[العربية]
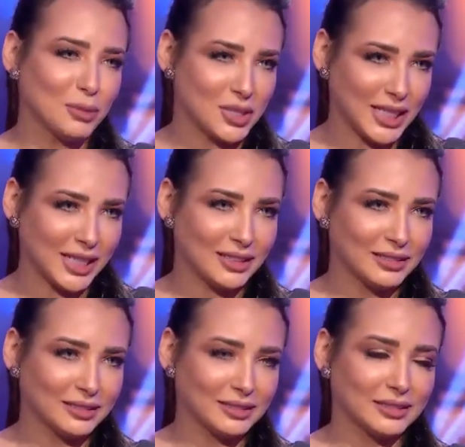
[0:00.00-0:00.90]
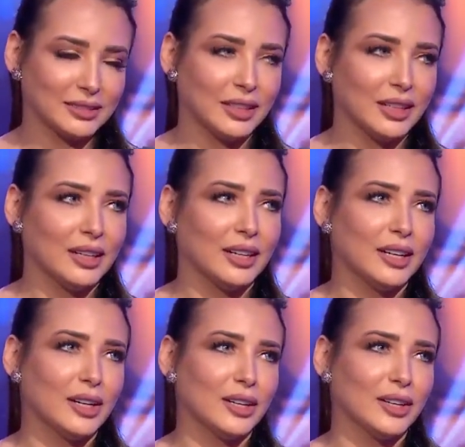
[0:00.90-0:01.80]
تمثيل
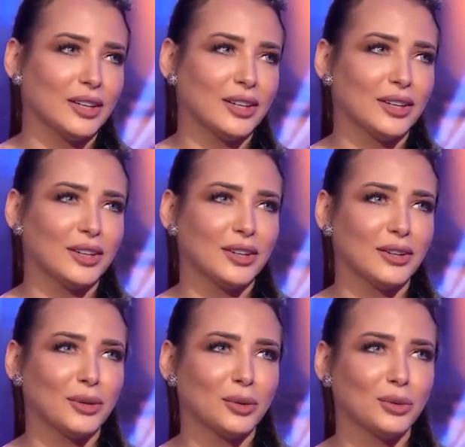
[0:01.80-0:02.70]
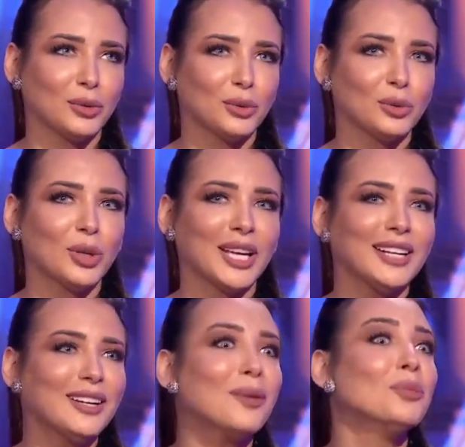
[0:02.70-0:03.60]
آه،
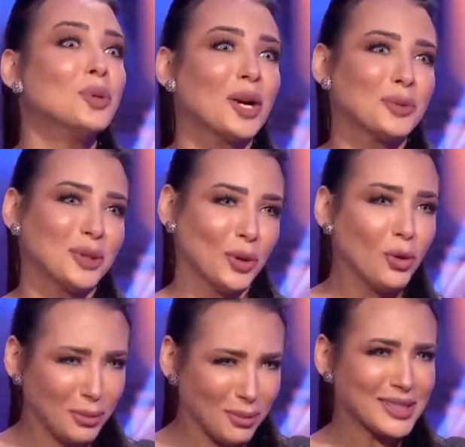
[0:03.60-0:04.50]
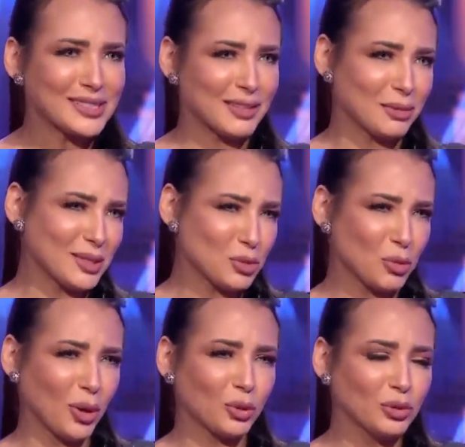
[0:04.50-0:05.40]
وكان امور قوي هو بيمثل بس
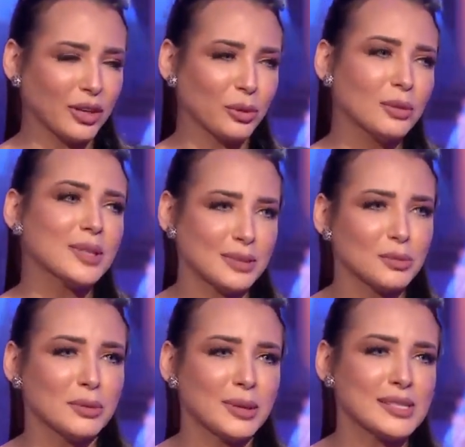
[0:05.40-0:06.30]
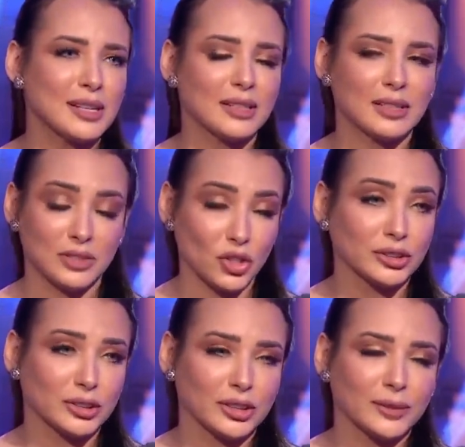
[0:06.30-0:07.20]
مش معروف قوي بس بيمثل
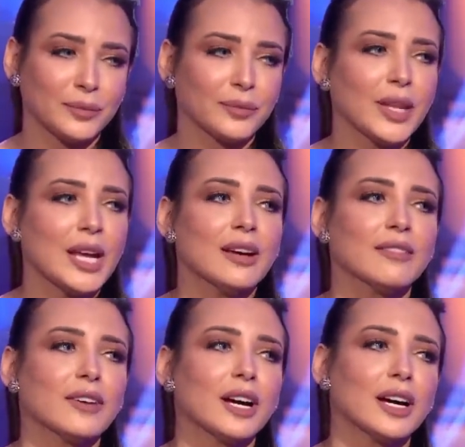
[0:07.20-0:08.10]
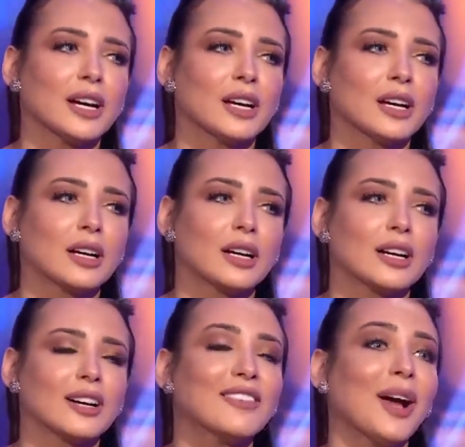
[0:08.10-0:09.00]
شاطر
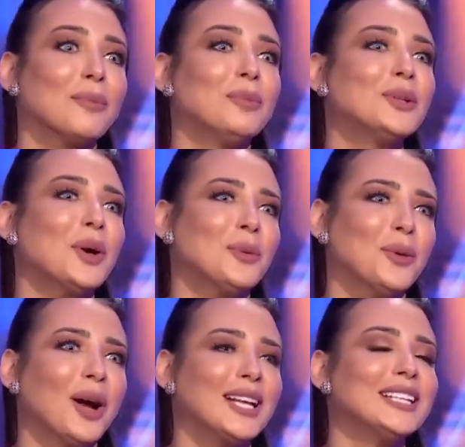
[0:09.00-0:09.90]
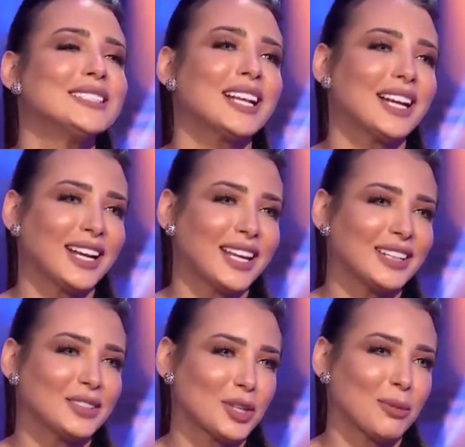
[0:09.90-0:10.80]
فحبيته قوي وعينيه زرقاء
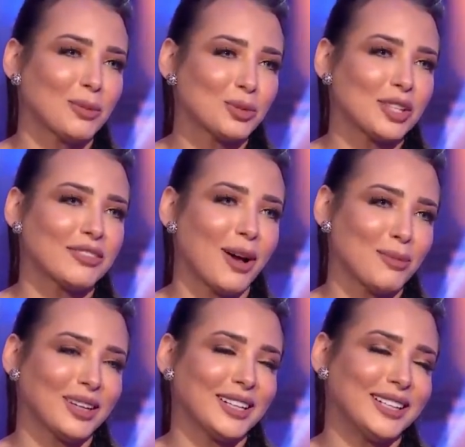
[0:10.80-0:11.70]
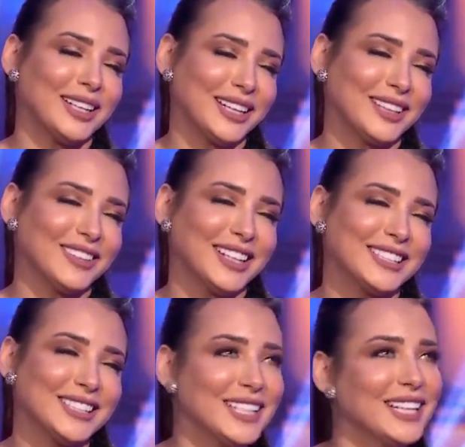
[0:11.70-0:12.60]
كان شبه مصطفى قمر كده يا اخوات
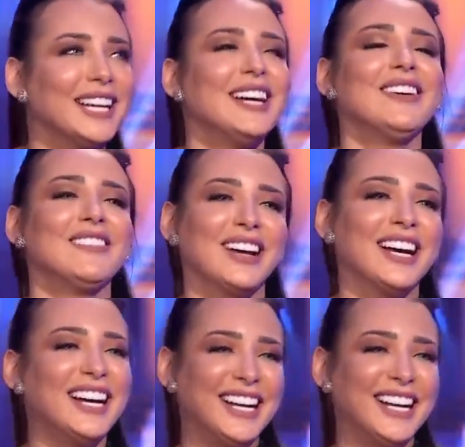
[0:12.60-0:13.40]
ف...